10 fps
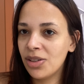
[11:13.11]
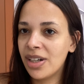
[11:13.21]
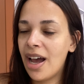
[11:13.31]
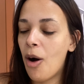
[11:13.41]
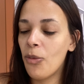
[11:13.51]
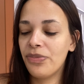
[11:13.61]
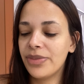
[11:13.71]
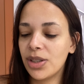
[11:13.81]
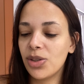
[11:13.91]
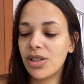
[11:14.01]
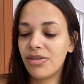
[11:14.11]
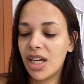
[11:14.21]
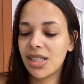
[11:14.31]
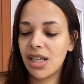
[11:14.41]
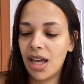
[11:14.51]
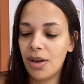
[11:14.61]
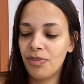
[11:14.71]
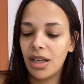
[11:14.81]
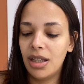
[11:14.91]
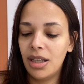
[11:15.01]
L'Oreal. Inclusive essa
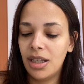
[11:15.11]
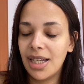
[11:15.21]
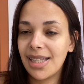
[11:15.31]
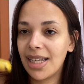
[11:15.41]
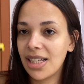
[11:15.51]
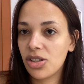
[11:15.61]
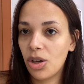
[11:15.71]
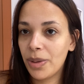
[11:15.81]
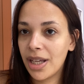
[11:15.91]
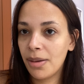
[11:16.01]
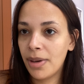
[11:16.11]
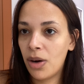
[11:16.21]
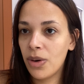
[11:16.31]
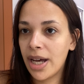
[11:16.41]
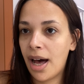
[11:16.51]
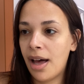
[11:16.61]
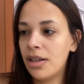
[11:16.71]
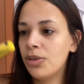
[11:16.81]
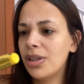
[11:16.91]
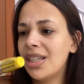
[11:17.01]
é. E esse aqui é só pra quebrar o
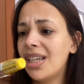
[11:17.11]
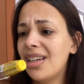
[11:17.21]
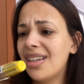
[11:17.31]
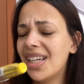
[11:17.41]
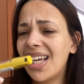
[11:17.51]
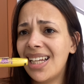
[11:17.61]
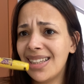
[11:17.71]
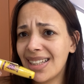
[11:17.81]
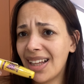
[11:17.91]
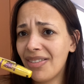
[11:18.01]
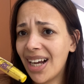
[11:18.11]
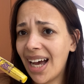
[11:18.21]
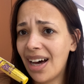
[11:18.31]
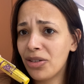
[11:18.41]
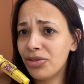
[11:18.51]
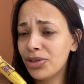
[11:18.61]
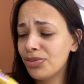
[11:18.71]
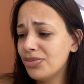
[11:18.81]
galho e ele ainda tava caro, viu?